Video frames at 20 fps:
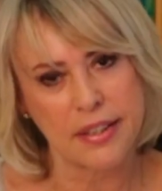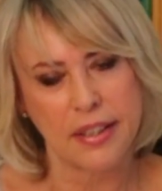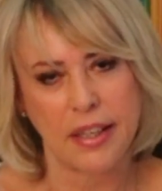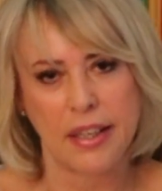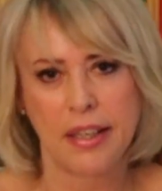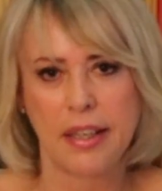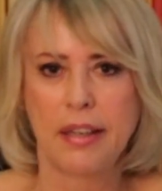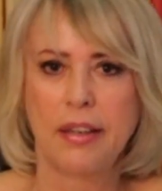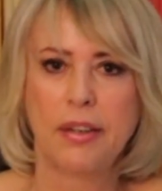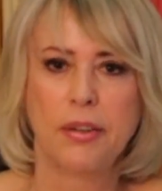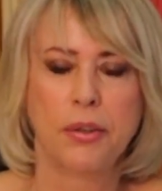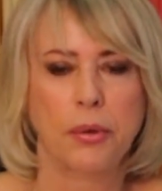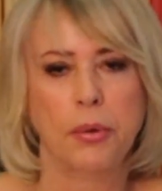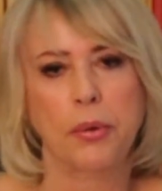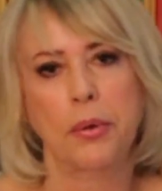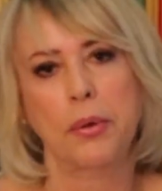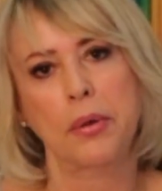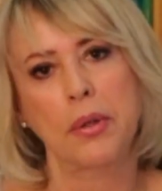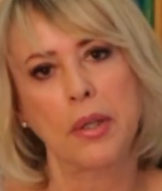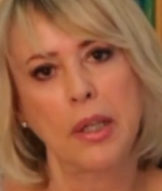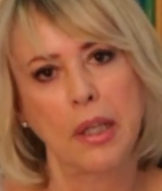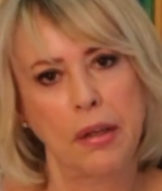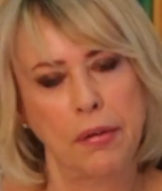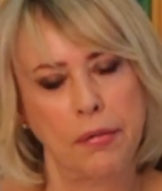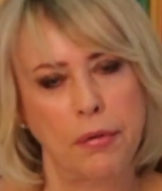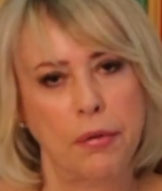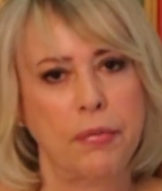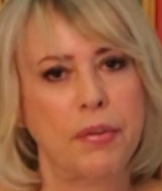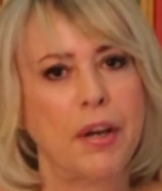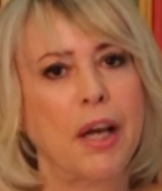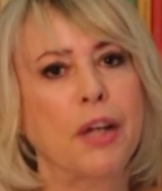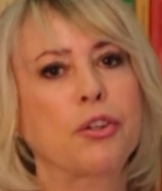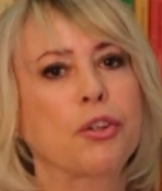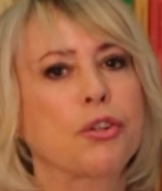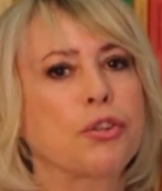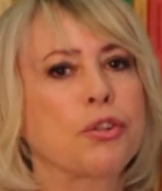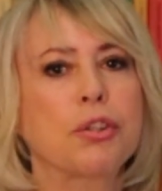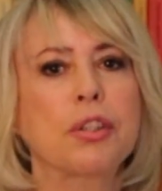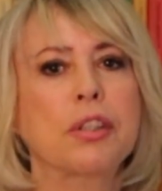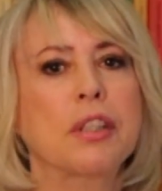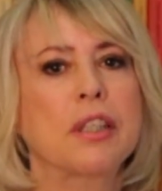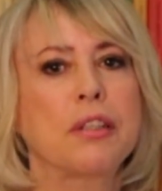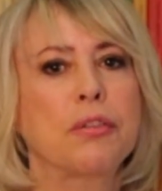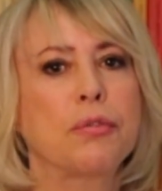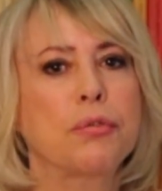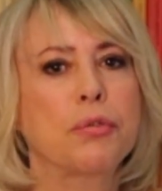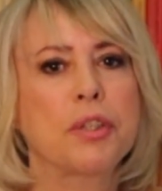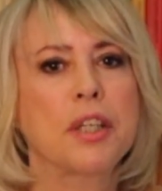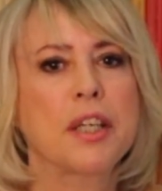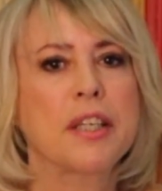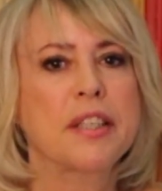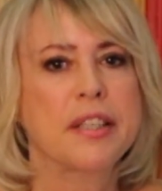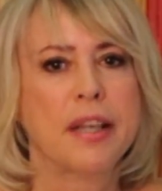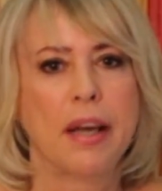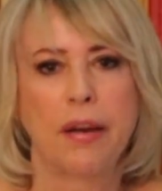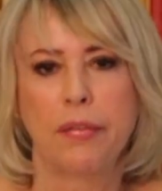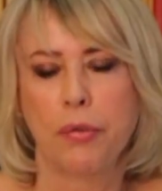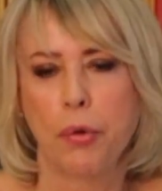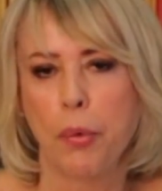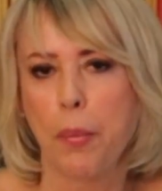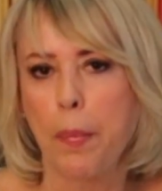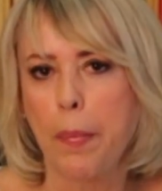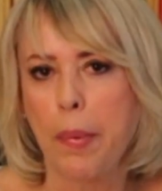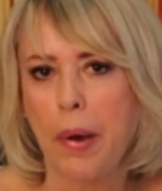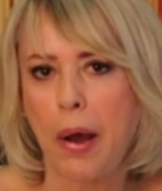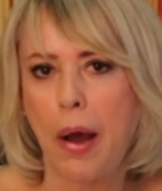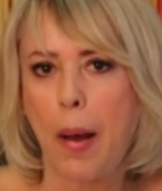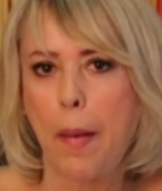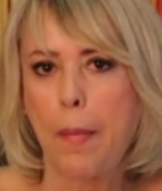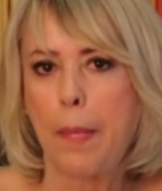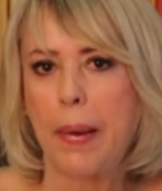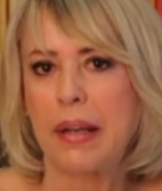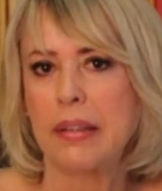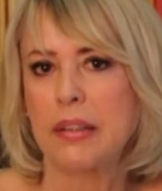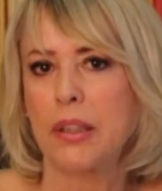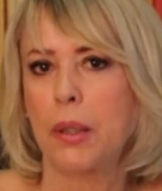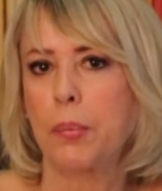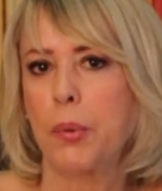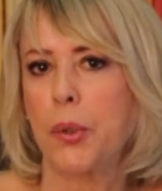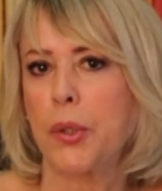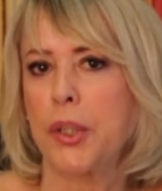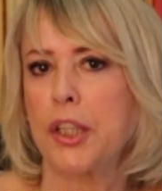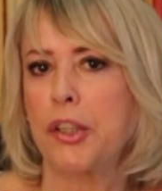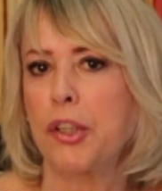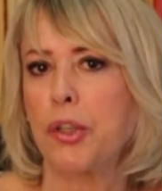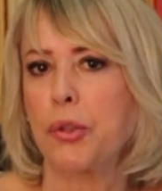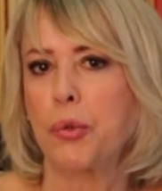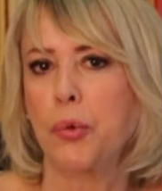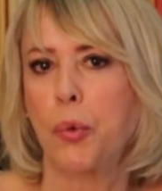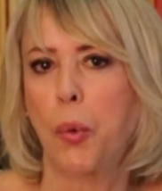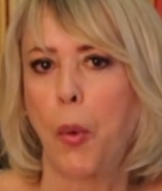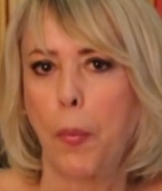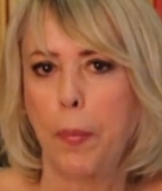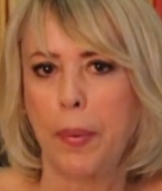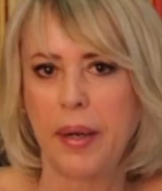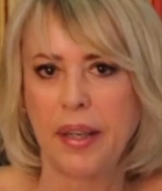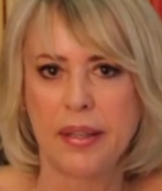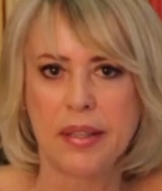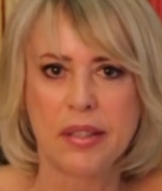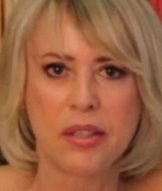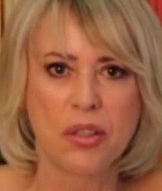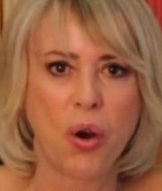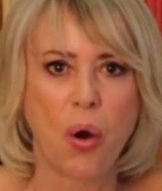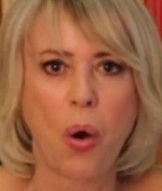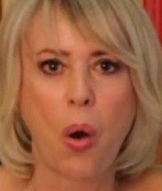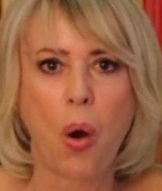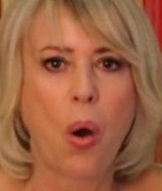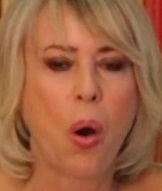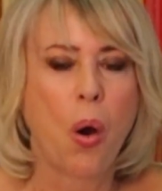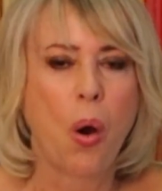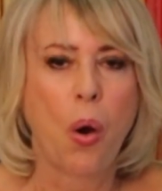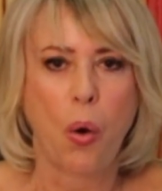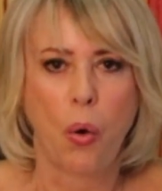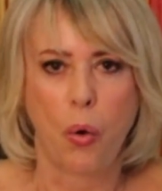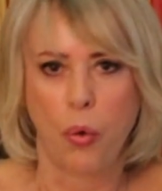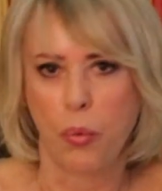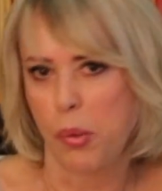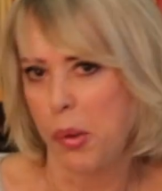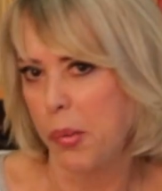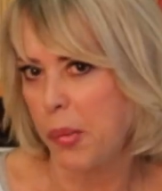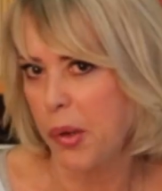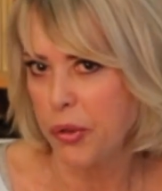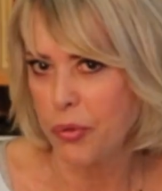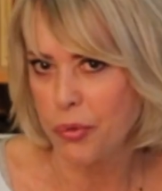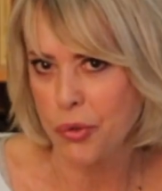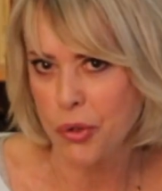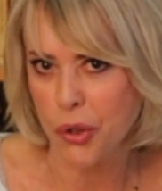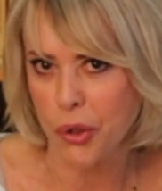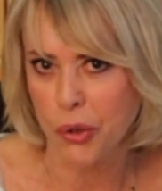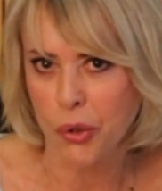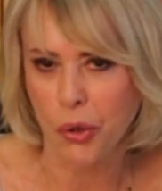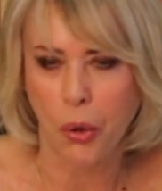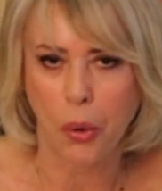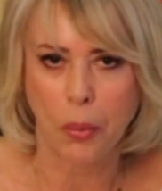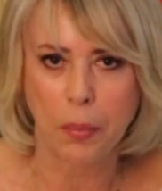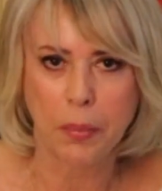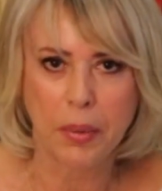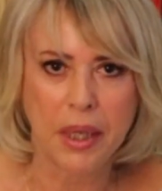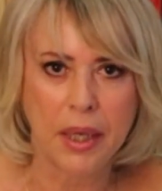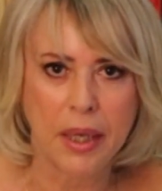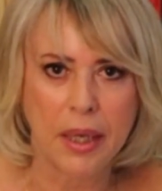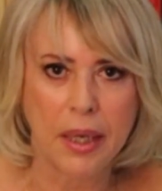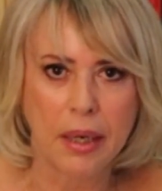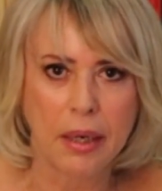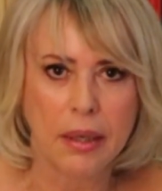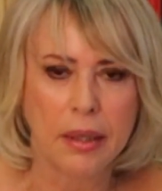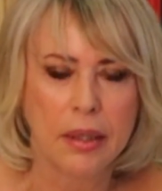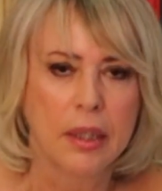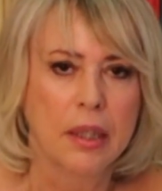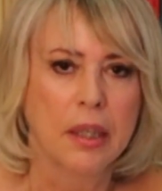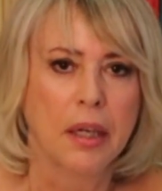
Hein, faut faire attention qu'ils ne vous desservent pas, par exemple en étant trop présent au moment de vous endormir,